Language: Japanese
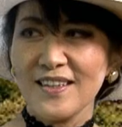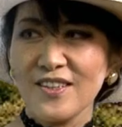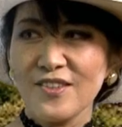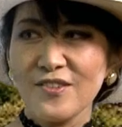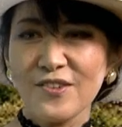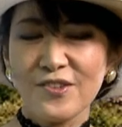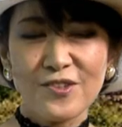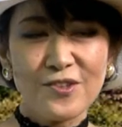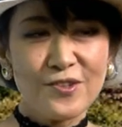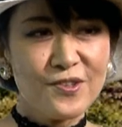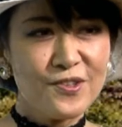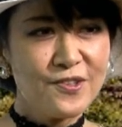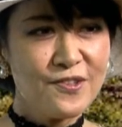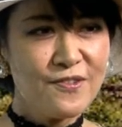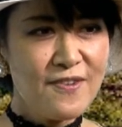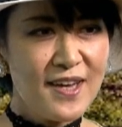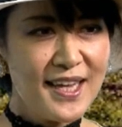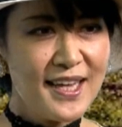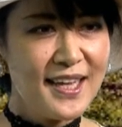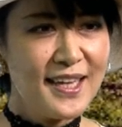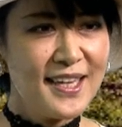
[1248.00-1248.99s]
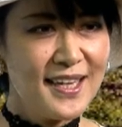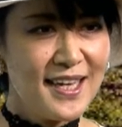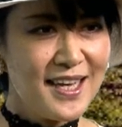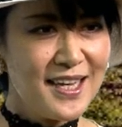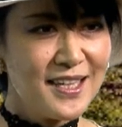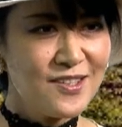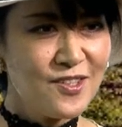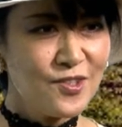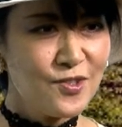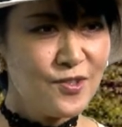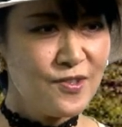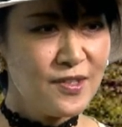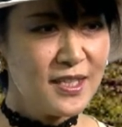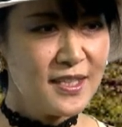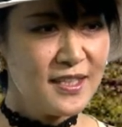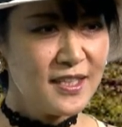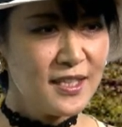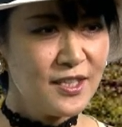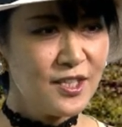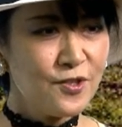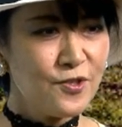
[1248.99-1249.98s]
はい、9曲はあの
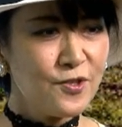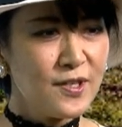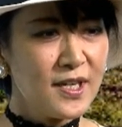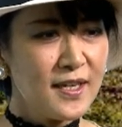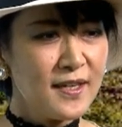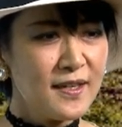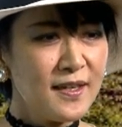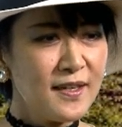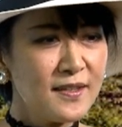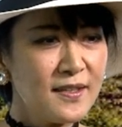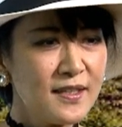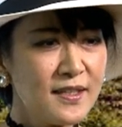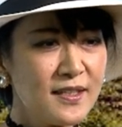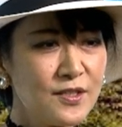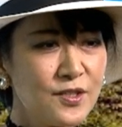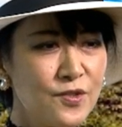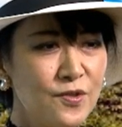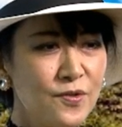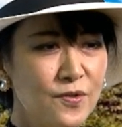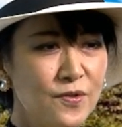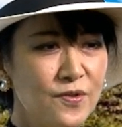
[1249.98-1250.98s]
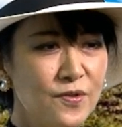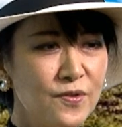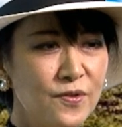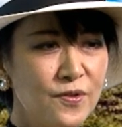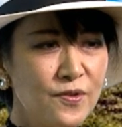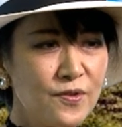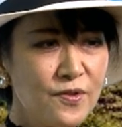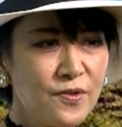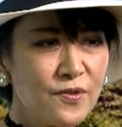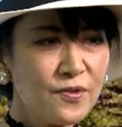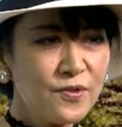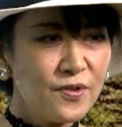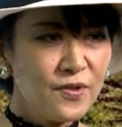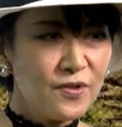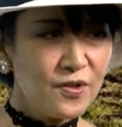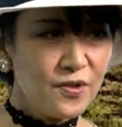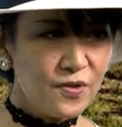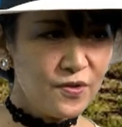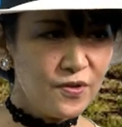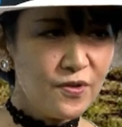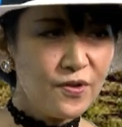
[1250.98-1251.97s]
クイーン・リリオ・カラーニー上
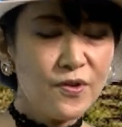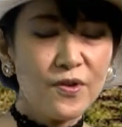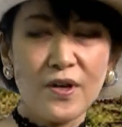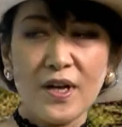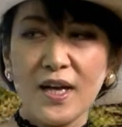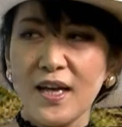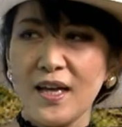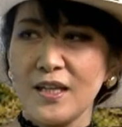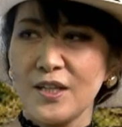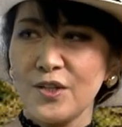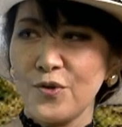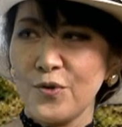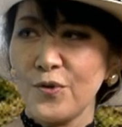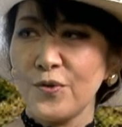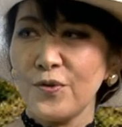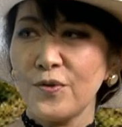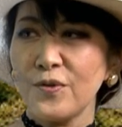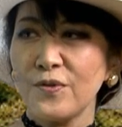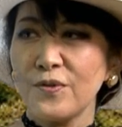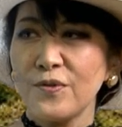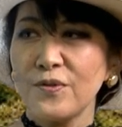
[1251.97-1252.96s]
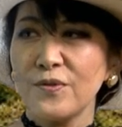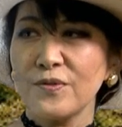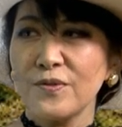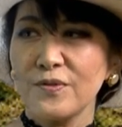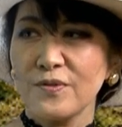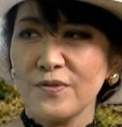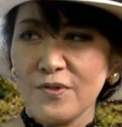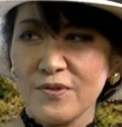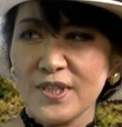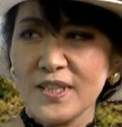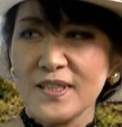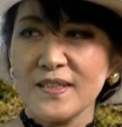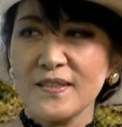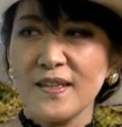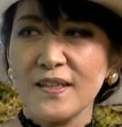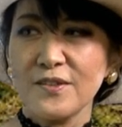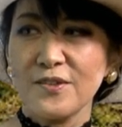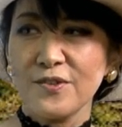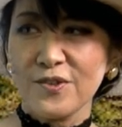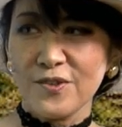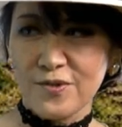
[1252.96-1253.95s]
のあの
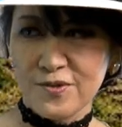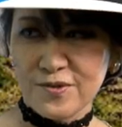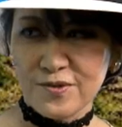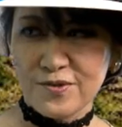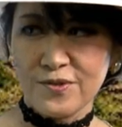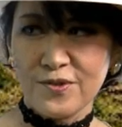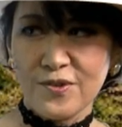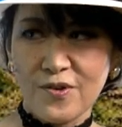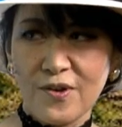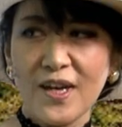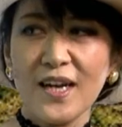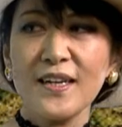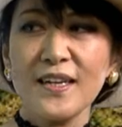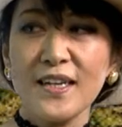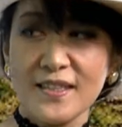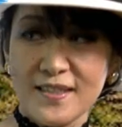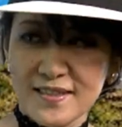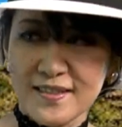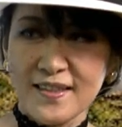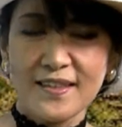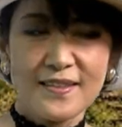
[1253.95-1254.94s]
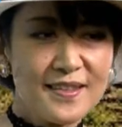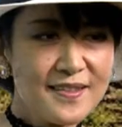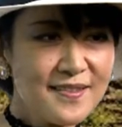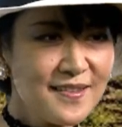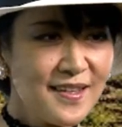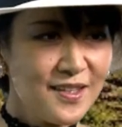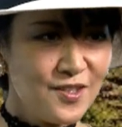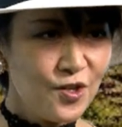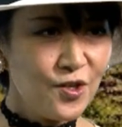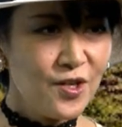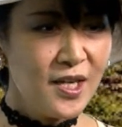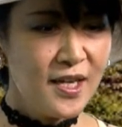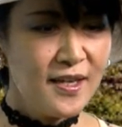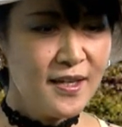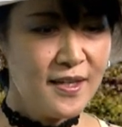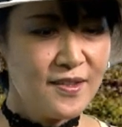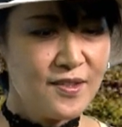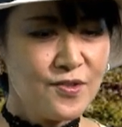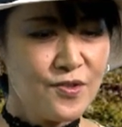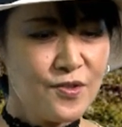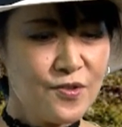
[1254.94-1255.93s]
オリジナル曲のアレンジなんですけど、うんは
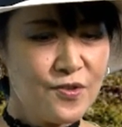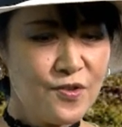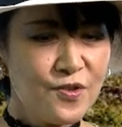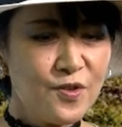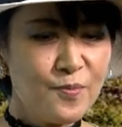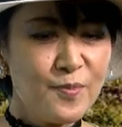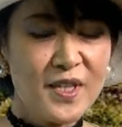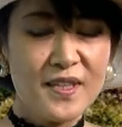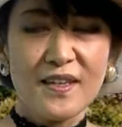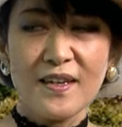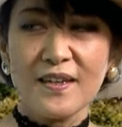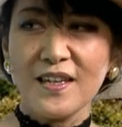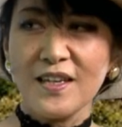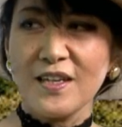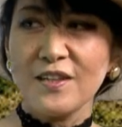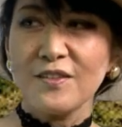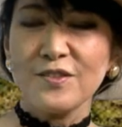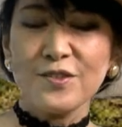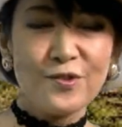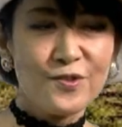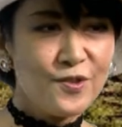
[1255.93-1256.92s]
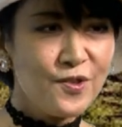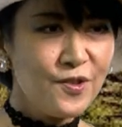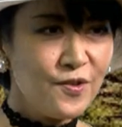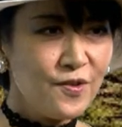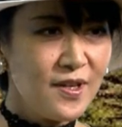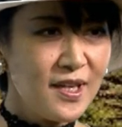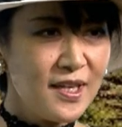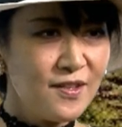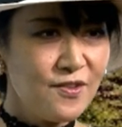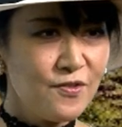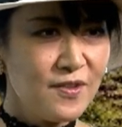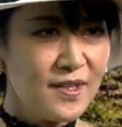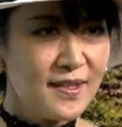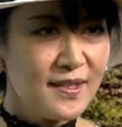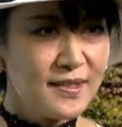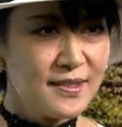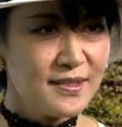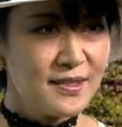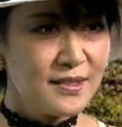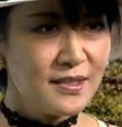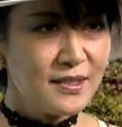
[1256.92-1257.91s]
い、10曲目だけはちょっとあの
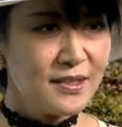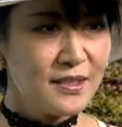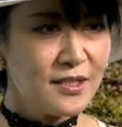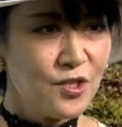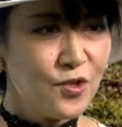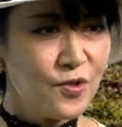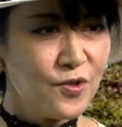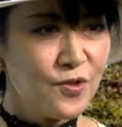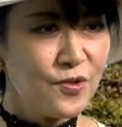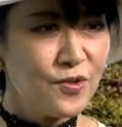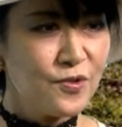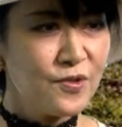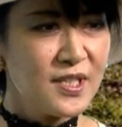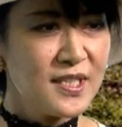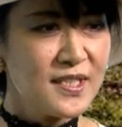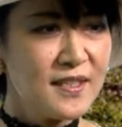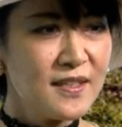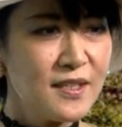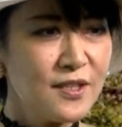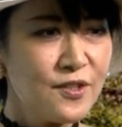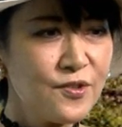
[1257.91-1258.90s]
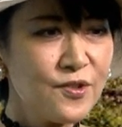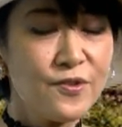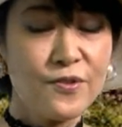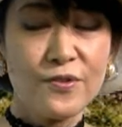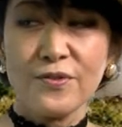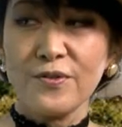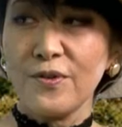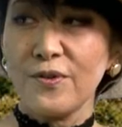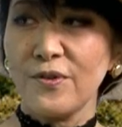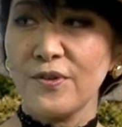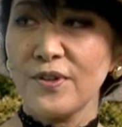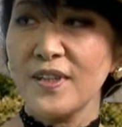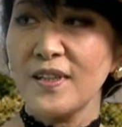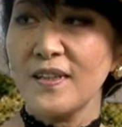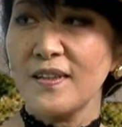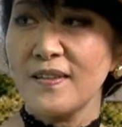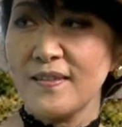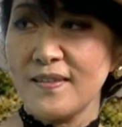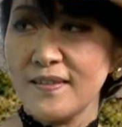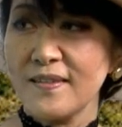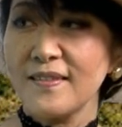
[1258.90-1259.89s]
私のオリジナル曲を
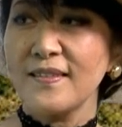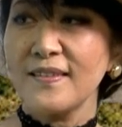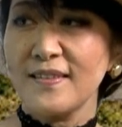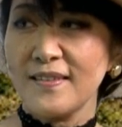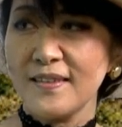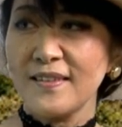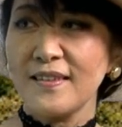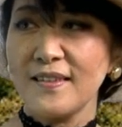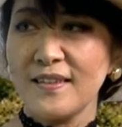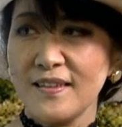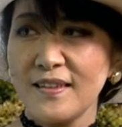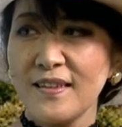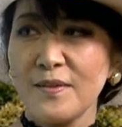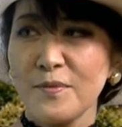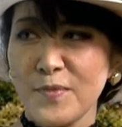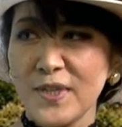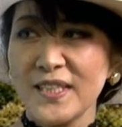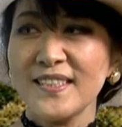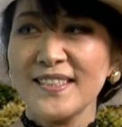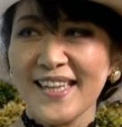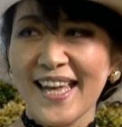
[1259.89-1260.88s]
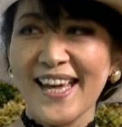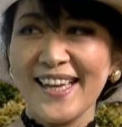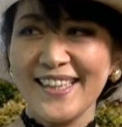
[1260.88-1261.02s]
入れました。